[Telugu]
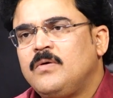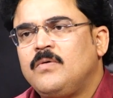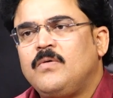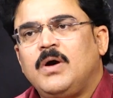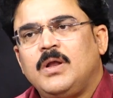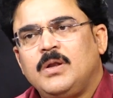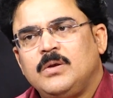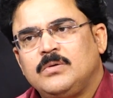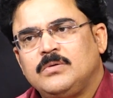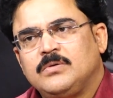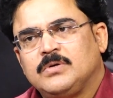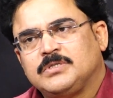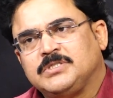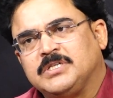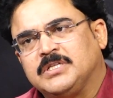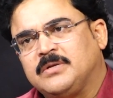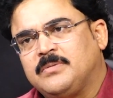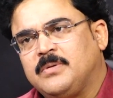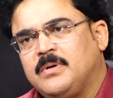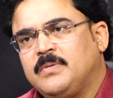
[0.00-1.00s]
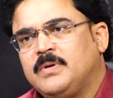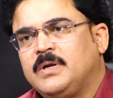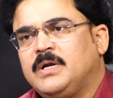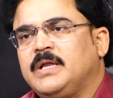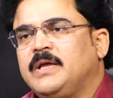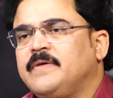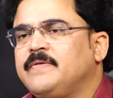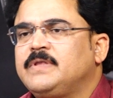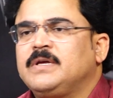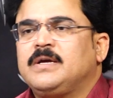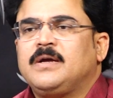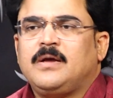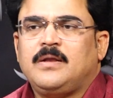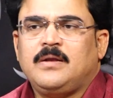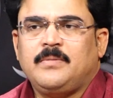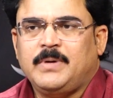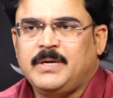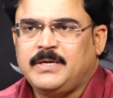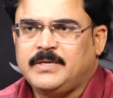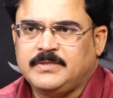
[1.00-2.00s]
వాళ్ళు చంద్రబాబు నాయుడు ఏ విధంగా
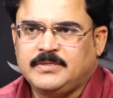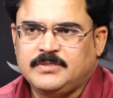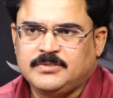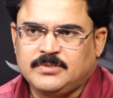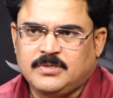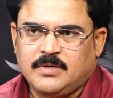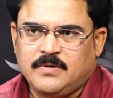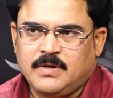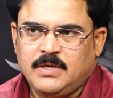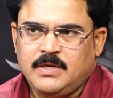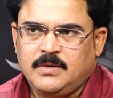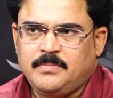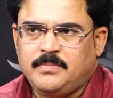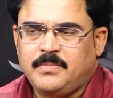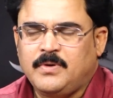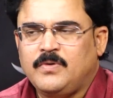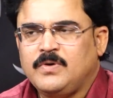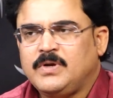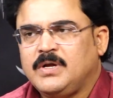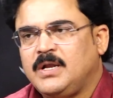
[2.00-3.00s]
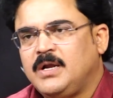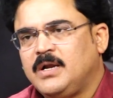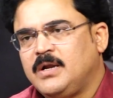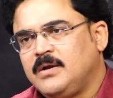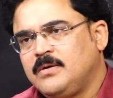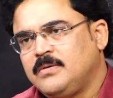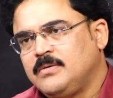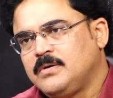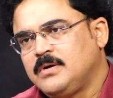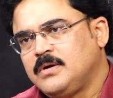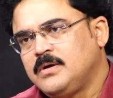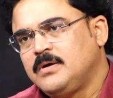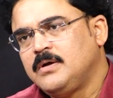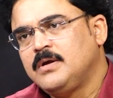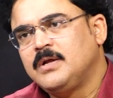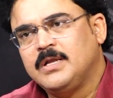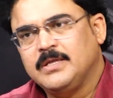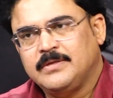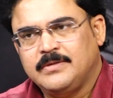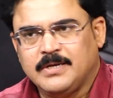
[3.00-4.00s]
అయినా బయటకు తీసుకురావాలి పవన్ కళ్యాణ్
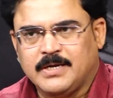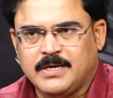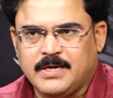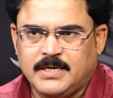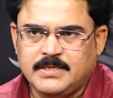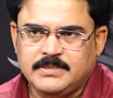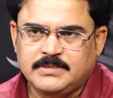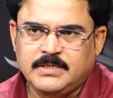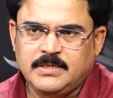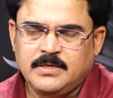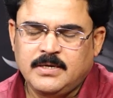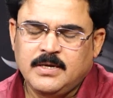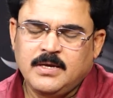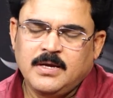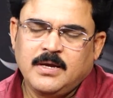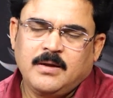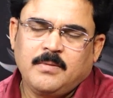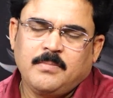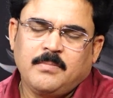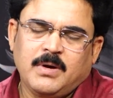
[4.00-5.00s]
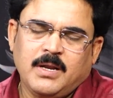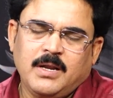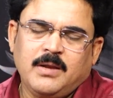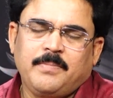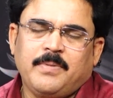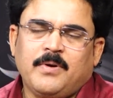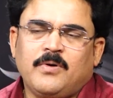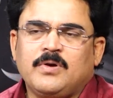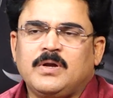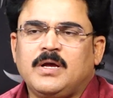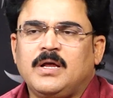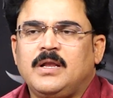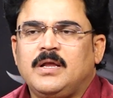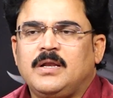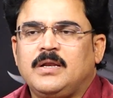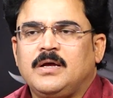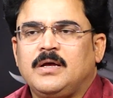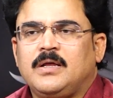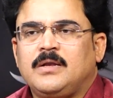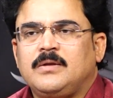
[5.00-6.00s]
వీళ్ళిద్దరు కలిసి మళ్ళీ పవన్
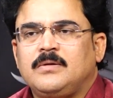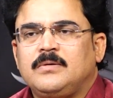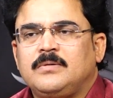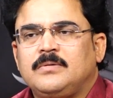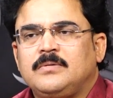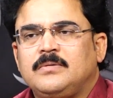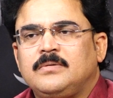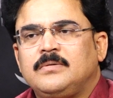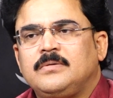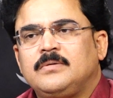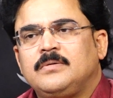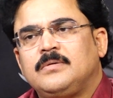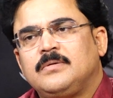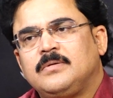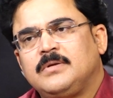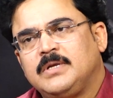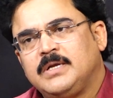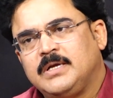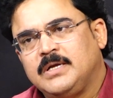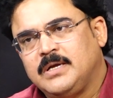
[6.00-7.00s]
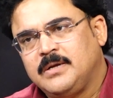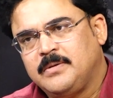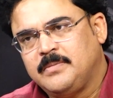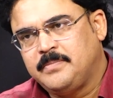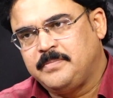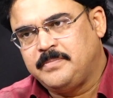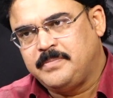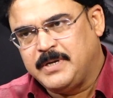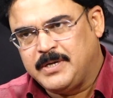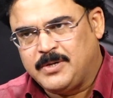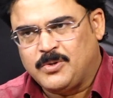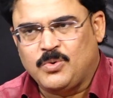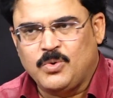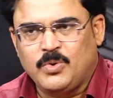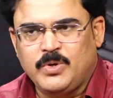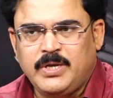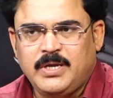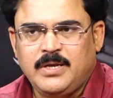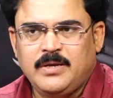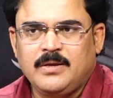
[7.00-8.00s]
కళ్యాణ్ గారుని
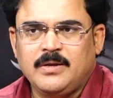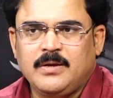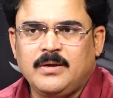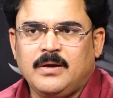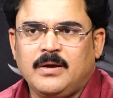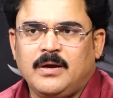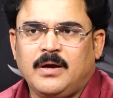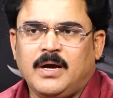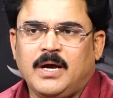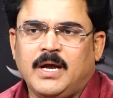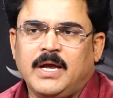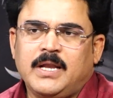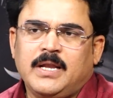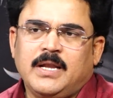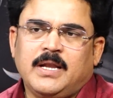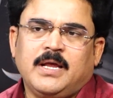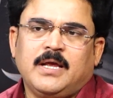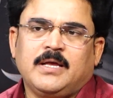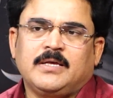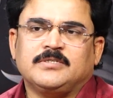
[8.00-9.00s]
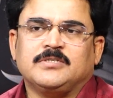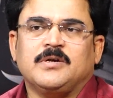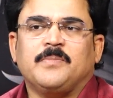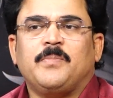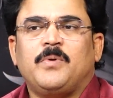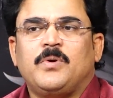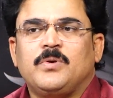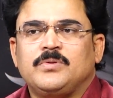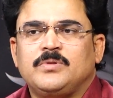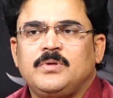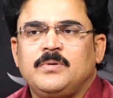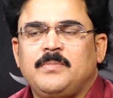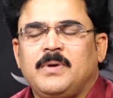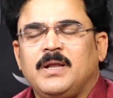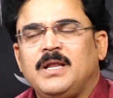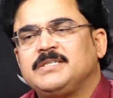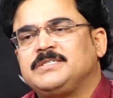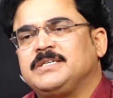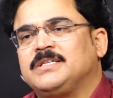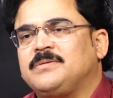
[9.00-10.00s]
పెట్టుకొని ఆయన సపోర్ట్తో
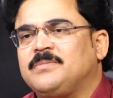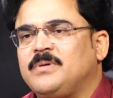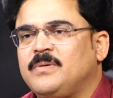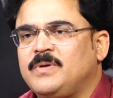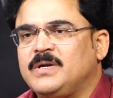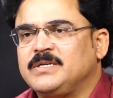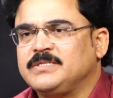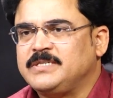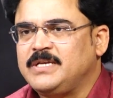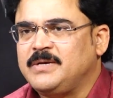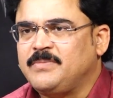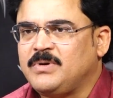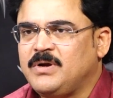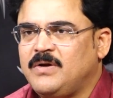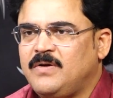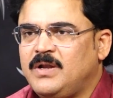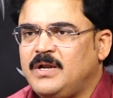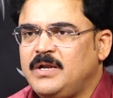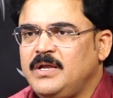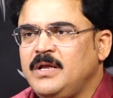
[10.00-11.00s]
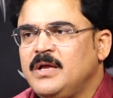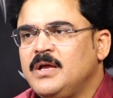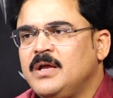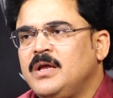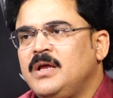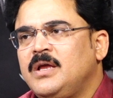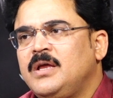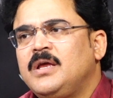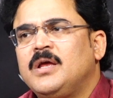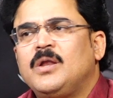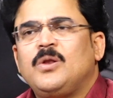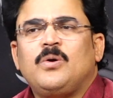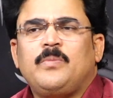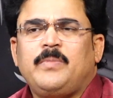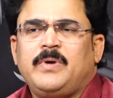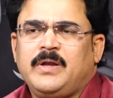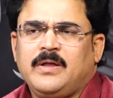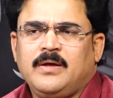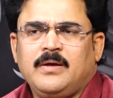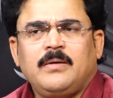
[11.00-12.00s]
మళ్ళీ చంద్రబాబు నాయుడు సీఎం కావాలని ఎల్లో
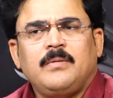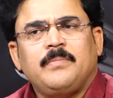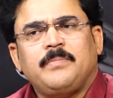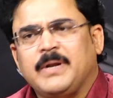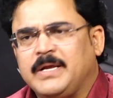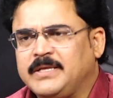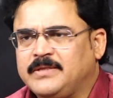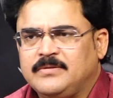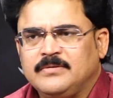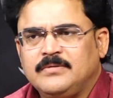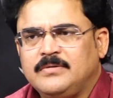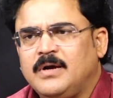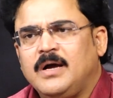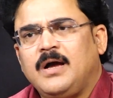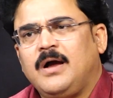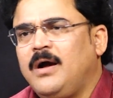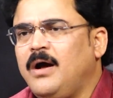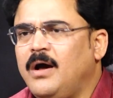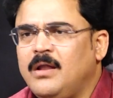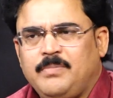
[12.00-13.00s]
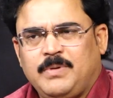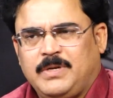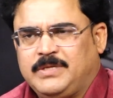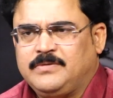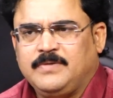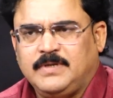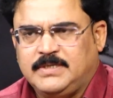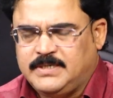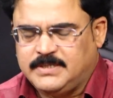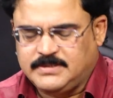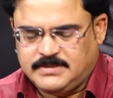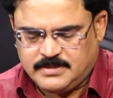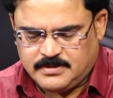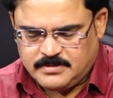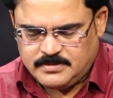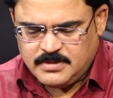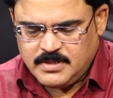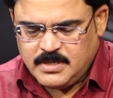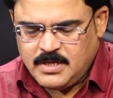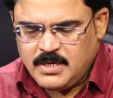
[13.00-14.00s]
మీడియా ప్రయత్నం వాళ్ళు ప్రయత్నం వాళ్ళు చేస్తారు